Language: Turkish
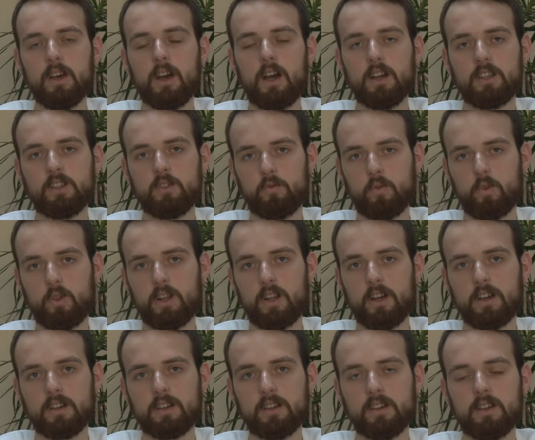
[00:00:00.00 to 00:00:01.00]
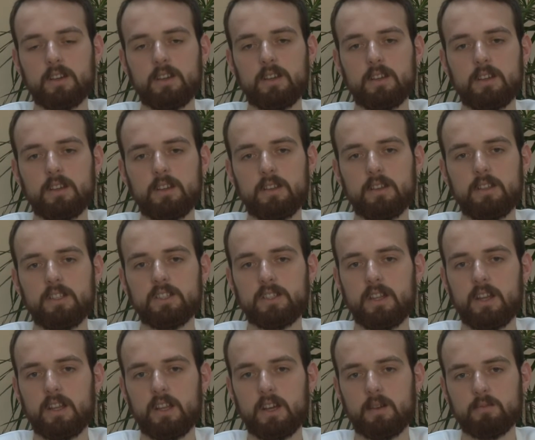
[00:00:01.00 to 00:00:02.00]
aktif olarak e,
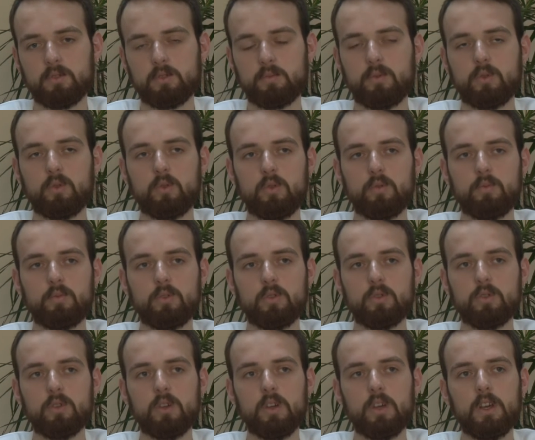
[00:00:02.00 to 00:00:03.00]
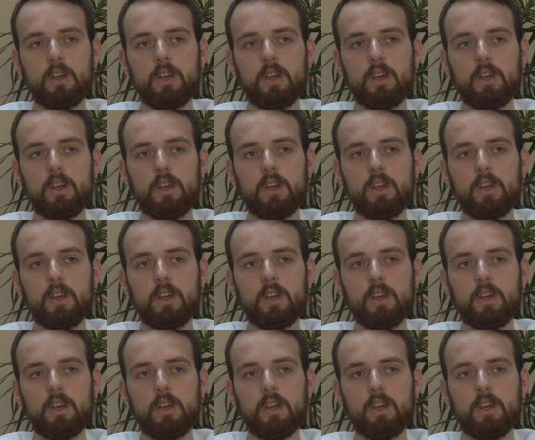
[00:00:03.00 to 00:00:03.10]
işler yapmış bir kulüptür.